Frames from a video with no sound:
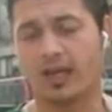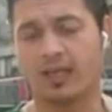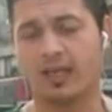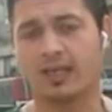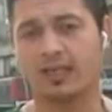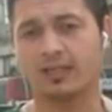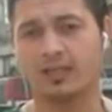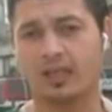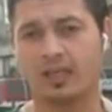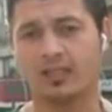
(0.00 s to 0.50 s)
الى
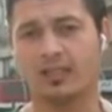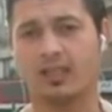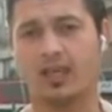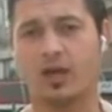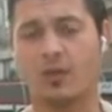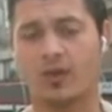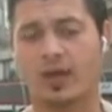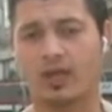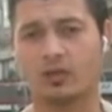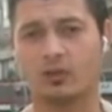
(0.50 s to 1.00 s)

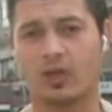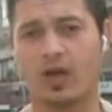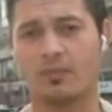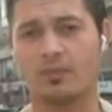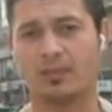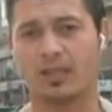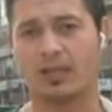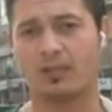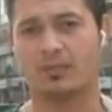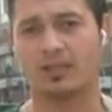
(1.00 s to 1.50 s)
الحيدريه وغيرها
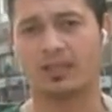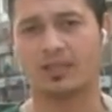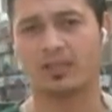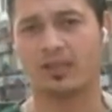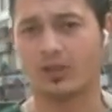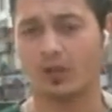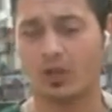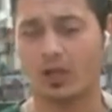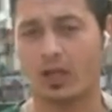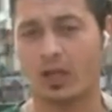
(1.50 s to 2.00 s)
من
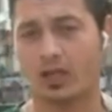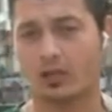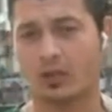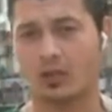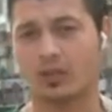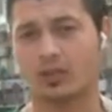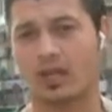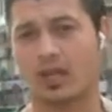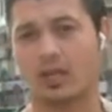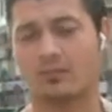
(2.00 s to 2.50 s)
المناطق
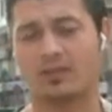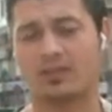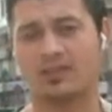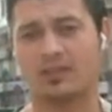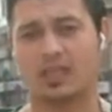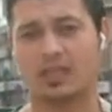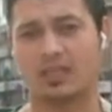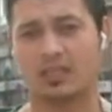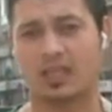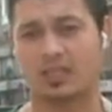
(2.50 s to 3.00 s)
الاخرى
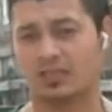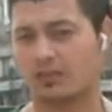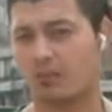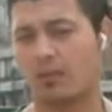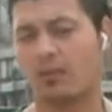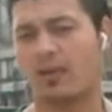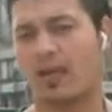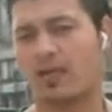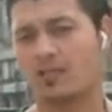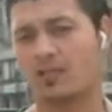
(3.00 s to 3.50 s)
المدينه
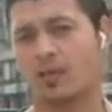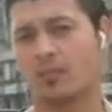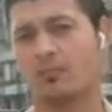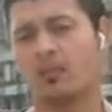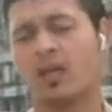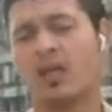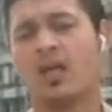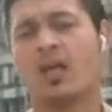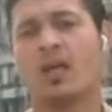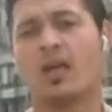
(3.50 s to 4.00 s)
القديمه بحسب
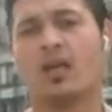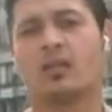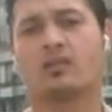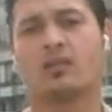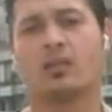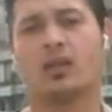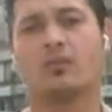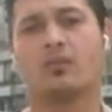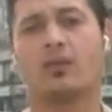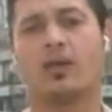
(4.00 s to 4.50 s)

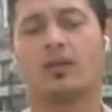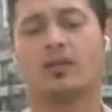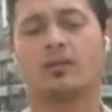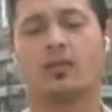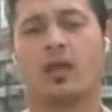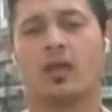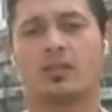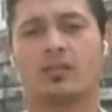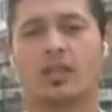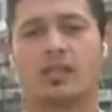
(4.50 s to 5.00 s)

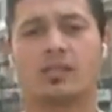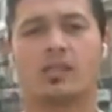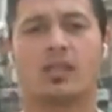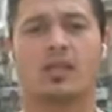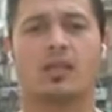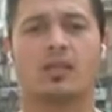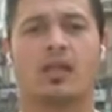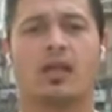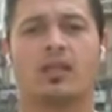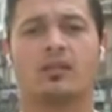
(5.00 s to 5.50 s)
اعترافات
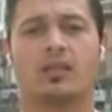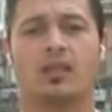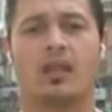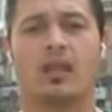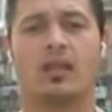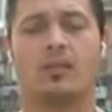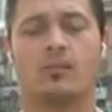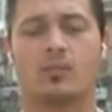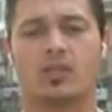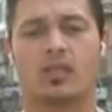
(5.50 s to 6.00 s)
تنسيقيات
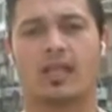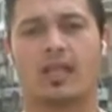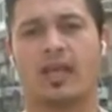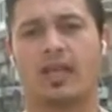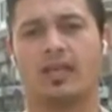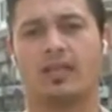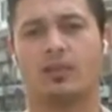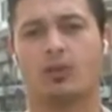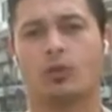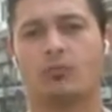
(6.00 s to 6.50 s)

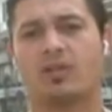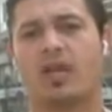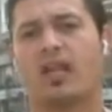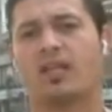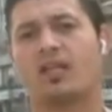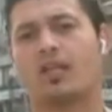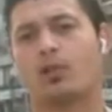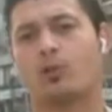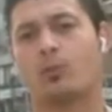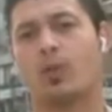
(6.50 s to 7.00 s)
المسلحين هم
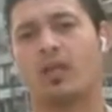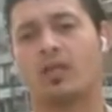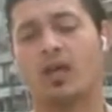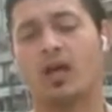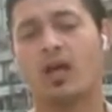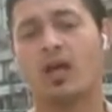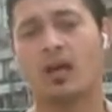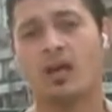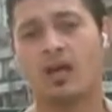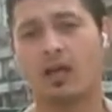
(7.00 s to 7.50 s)
تحدثوا بان
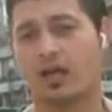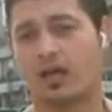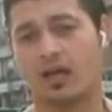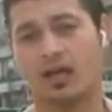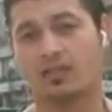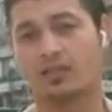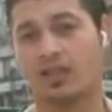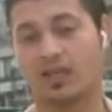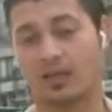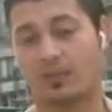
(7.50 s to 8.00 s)

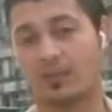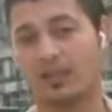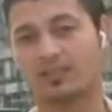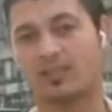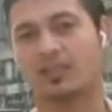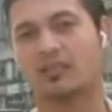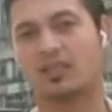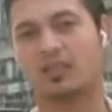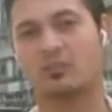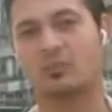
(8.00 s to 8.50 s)
آه،
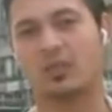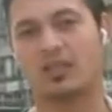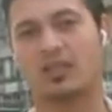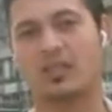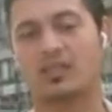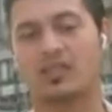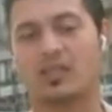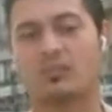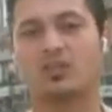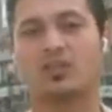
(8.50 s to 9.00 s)
الضربات اتت
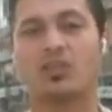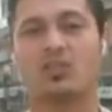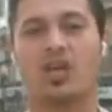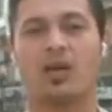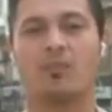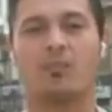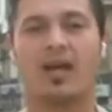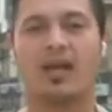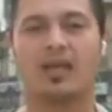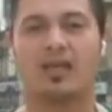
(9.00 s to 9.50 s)
مركزه
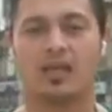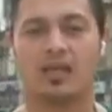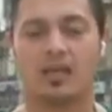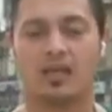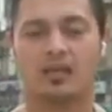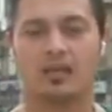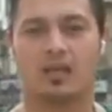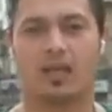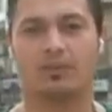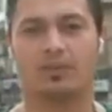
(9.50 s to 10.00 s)
باتجاه معقل
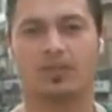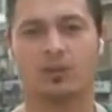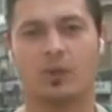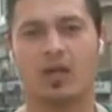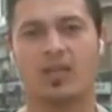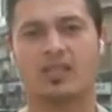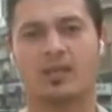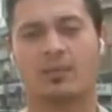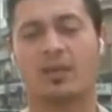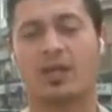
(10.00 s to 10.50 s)
الارهابيين
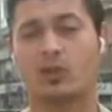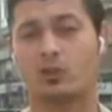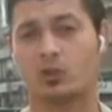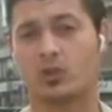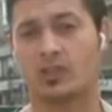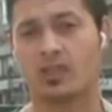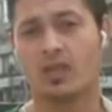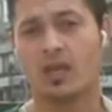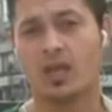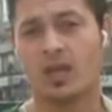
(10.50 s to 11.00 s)
وهذا ما
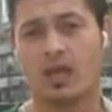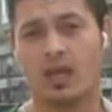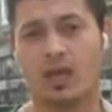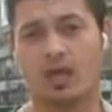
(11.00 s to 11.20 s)
يحدث